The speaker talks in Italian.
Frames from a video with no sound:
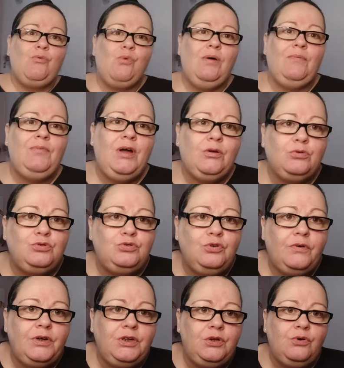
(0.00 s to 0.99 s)
quando ero
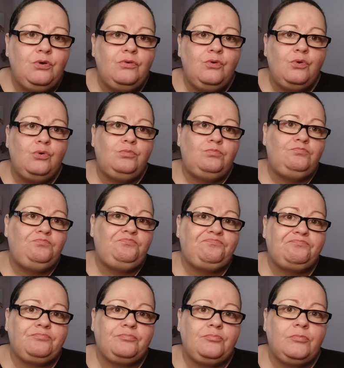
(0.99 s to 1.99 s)
giovane, io avevo
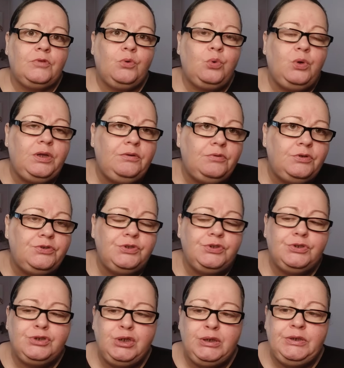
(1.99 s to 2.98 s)
15,
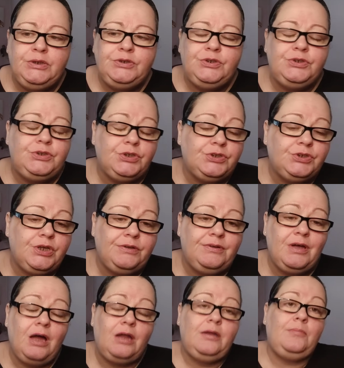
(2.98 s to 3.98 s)
16,
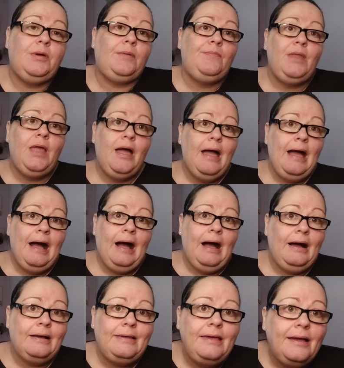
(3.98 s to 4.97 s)
17 anni,
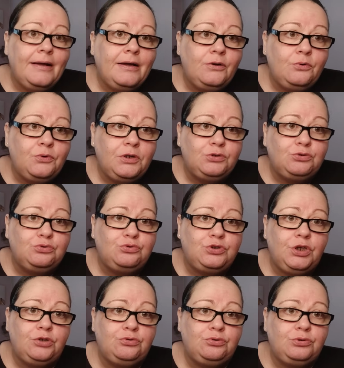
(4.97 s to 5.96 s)
a chi è che non è
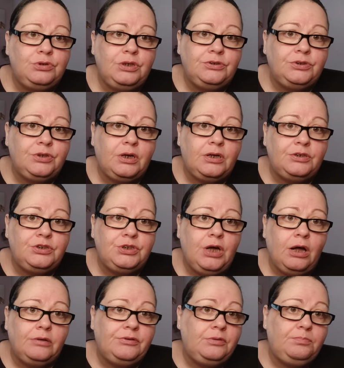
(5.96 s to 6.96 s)
successo di essere
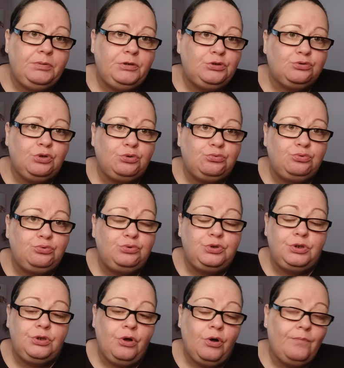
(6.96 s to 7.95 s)
lasciati? Penso a
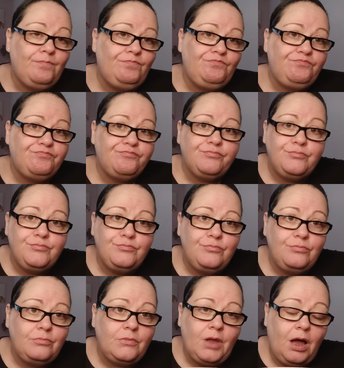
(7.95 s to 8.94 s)
tutti, no?
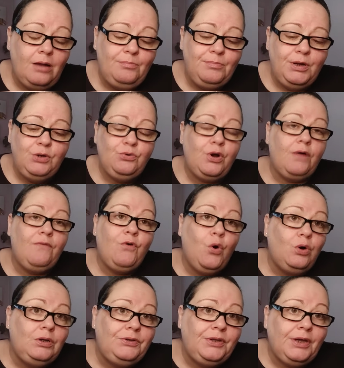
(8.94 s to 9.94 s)
Almeno una
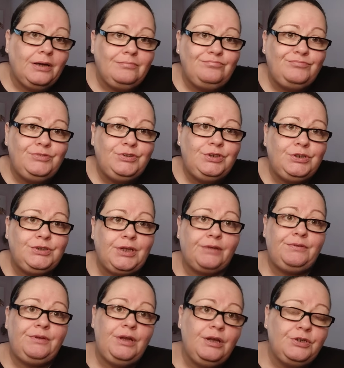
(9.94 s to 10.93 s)
volta si è
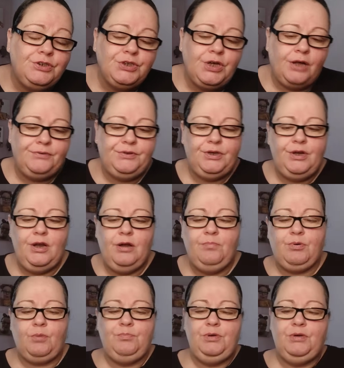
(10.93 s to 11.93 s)
stati lasciati nella
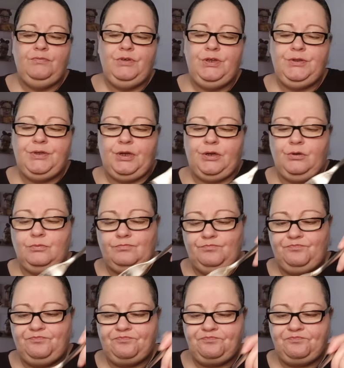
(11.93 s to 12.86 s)
propria vita, no?